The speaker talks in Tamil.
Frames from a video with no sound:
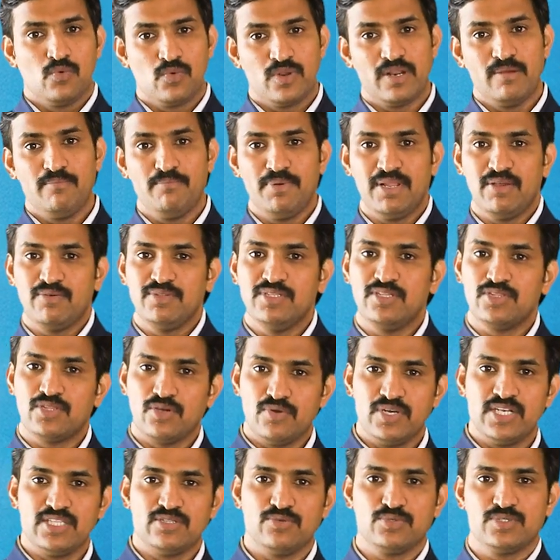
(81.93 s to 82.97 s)
ஒரு எம்ப்ளாய் வந்து
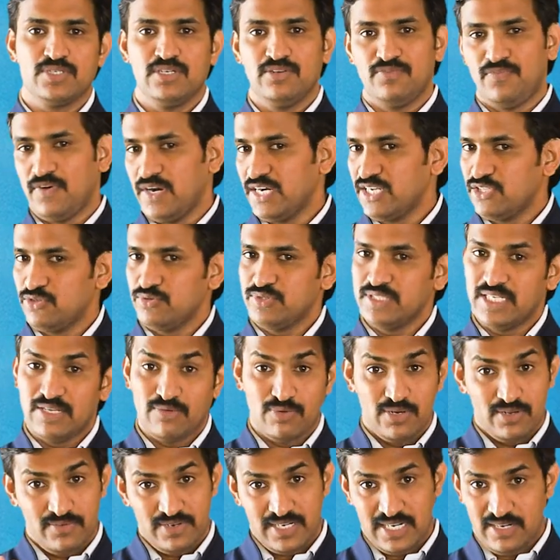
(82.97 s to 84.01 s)
தேர்ட்டி தௌசண்ட் ஃபார்ட்டி
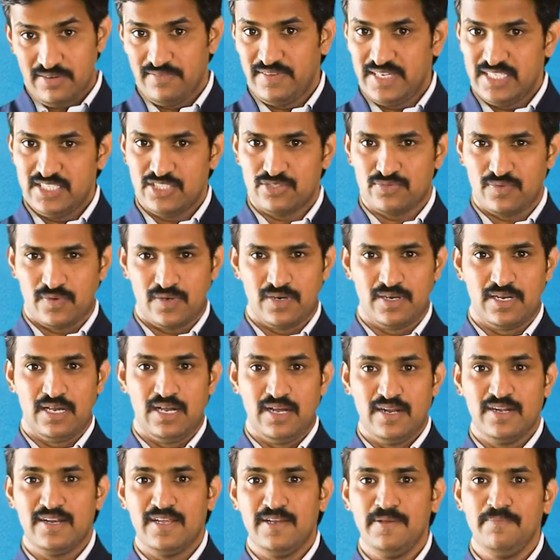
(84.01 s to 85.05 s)
தௌசண்ட் எவ்வளோ வேணாலும் வேஜஸ்
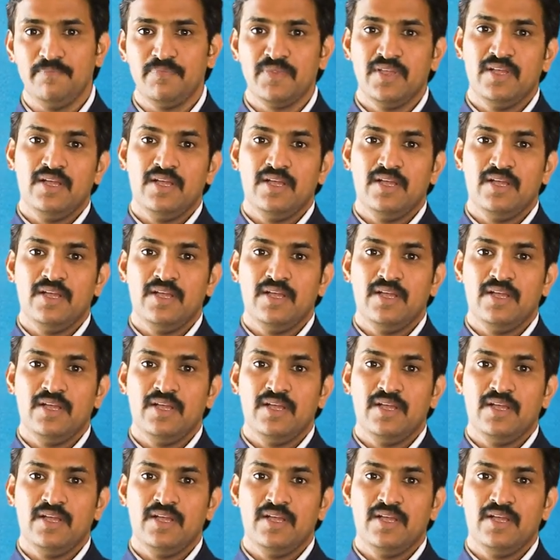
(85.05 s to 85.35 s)
வாங்கலாம் ஆனால்